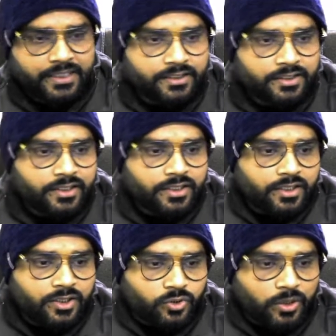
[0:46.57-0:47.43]
है
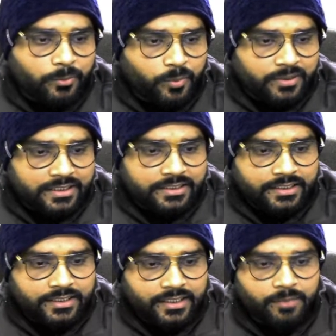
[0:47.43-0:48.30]
तो आपको पता ही
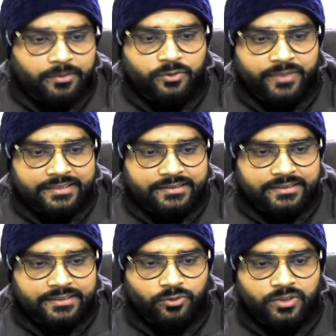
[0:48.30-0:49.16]
है आपकी जो वैकेंसीज़
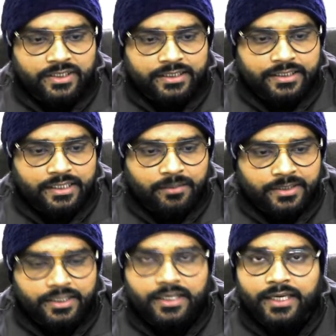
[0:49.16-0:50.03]
हैं टोटल कितनी है आपकी
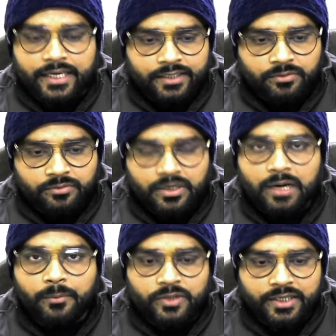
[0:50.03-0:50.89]
एट
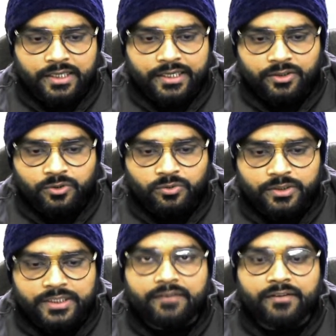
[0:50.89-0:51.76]
आपको हो जाएगा नाइन टू
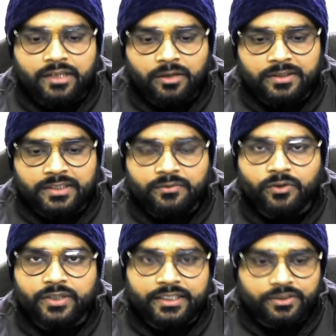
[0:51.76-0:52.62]
इलेवन आपका थ्री
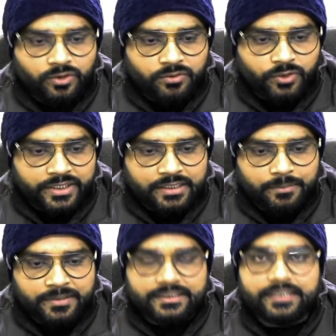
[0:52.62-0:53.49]
फोर्टीन टोटल फोर्टीन आपकी
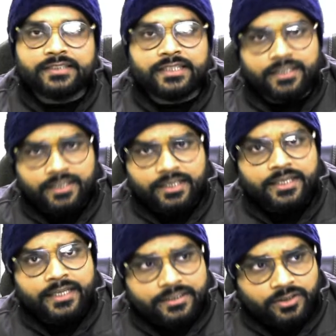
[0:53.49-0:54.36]
सीट्स हैं
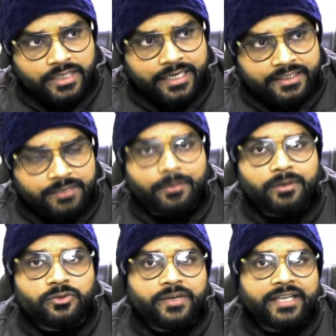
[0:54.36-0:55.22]
नाइनटीन में आपका
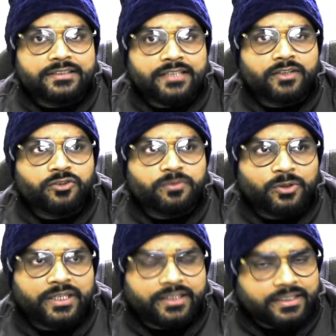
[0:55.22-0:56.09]
जो वैकेंसी आया था उसमें दो
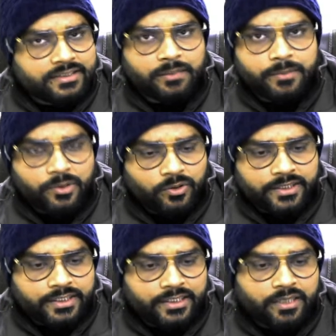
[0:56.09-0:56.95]
या तीन सीट आपकी ऑनली
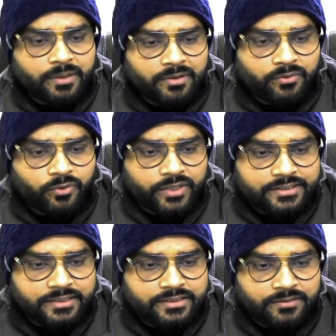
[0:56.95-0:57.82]
थी यहाँ पे आपकी फोर्टीन
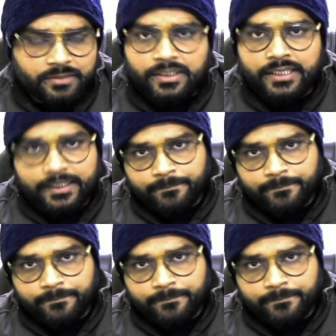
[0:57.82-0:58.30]
सीट्स अवेलेबल हैं